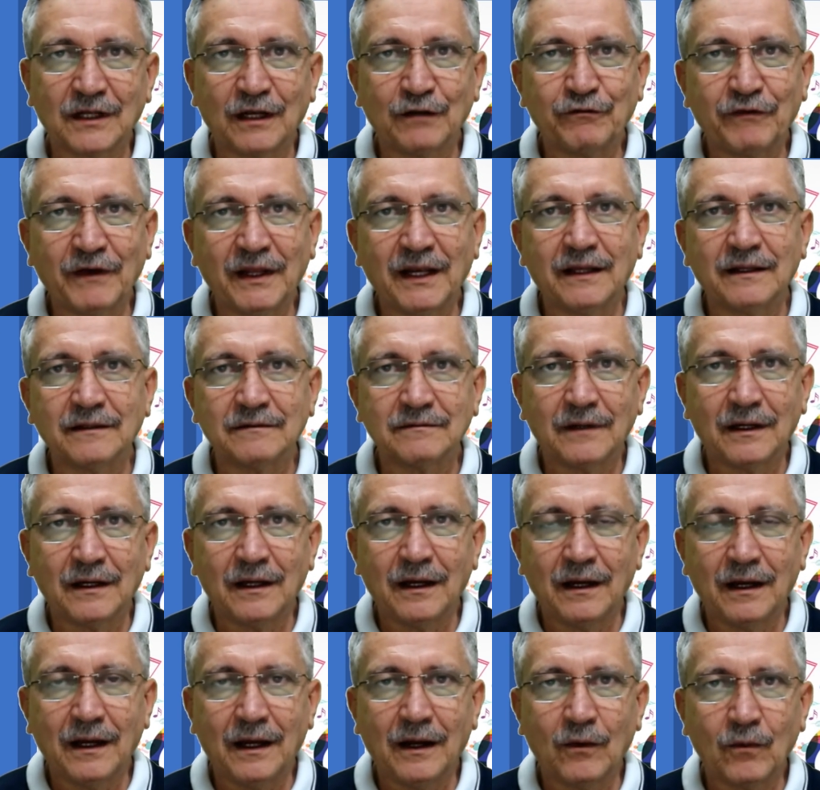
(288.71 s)
Ela fala
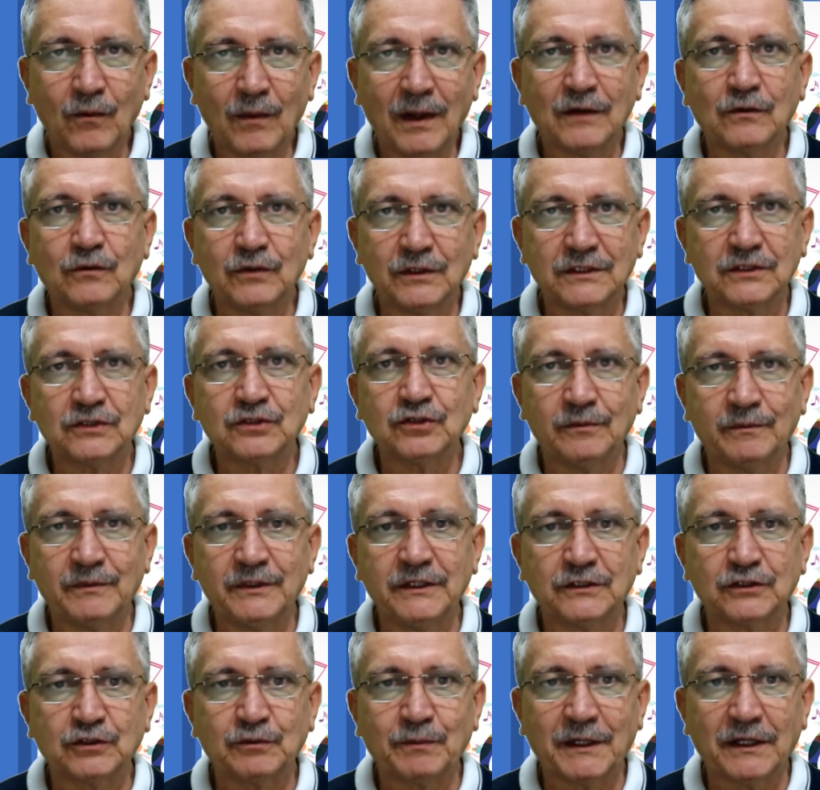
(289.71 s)
alguma coisa
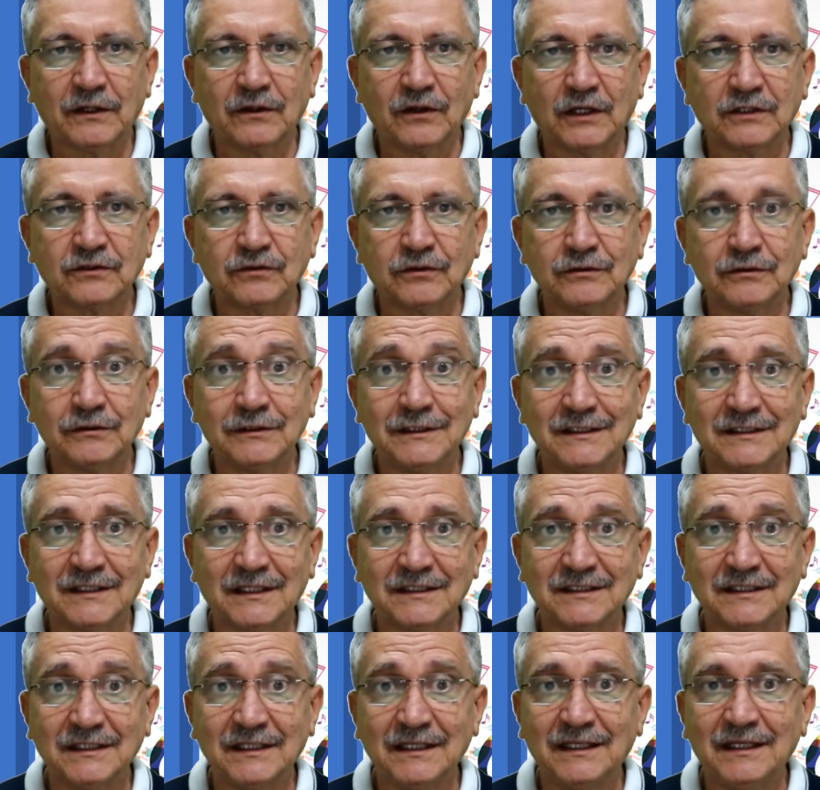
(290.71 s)
sobre isso para nós quando diz
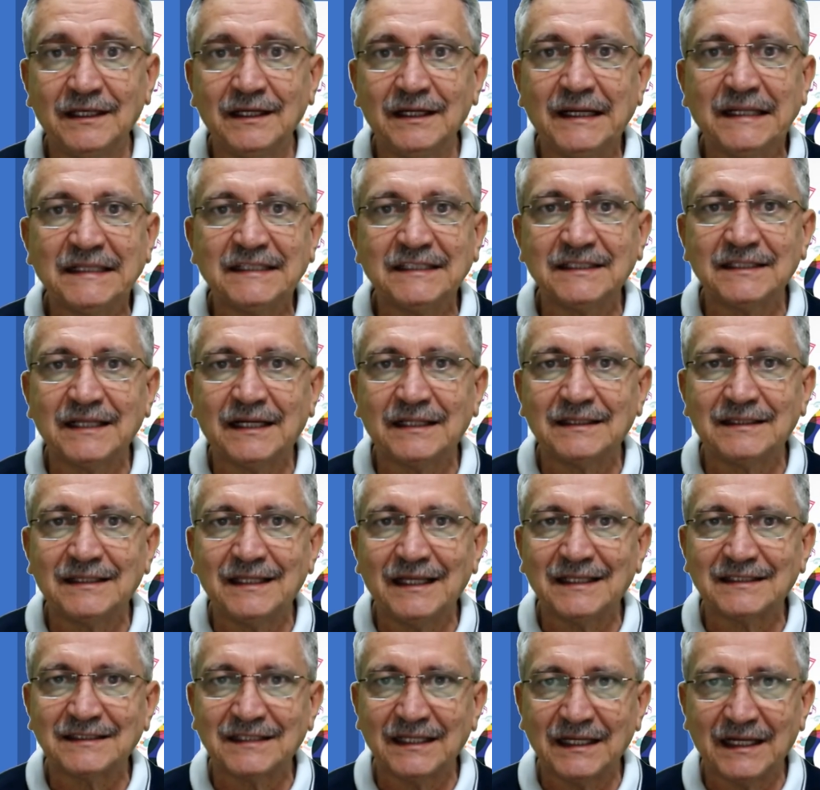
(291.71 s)
assim: que antes da
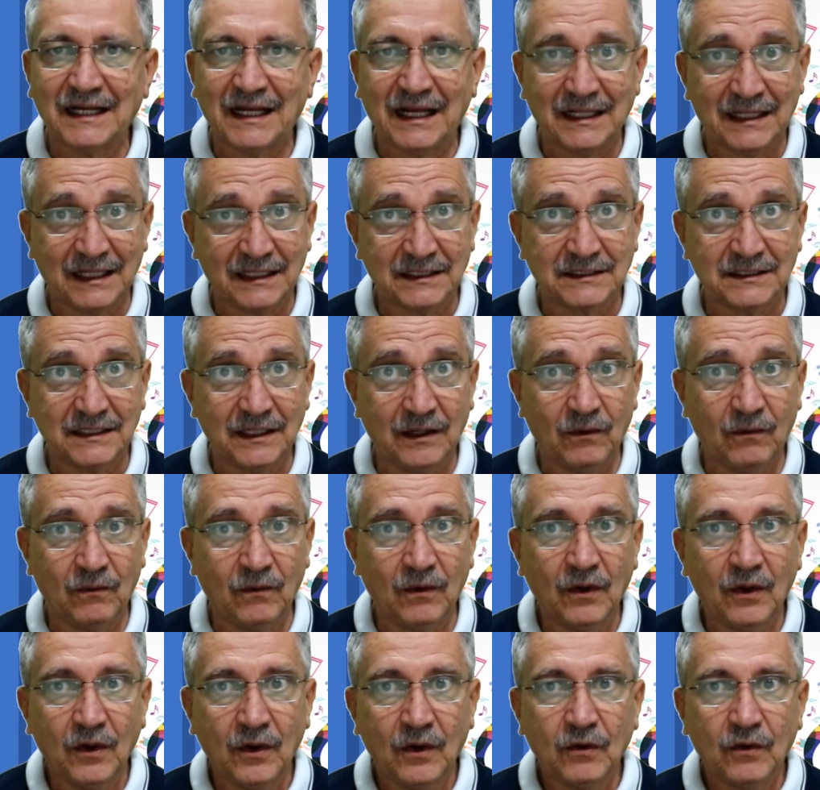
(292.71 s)
desencarnação,